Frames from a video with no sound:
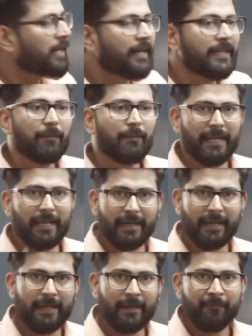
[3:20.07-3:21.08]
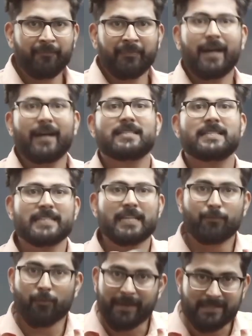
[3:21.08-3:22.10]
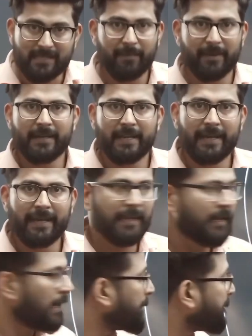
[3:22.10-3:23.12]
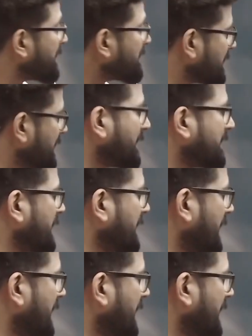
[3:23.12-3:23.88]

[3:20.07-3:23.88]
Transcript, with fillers: करियर बनाना है असिस्टेंट प्रोफेसर बनना है पीजीटी देना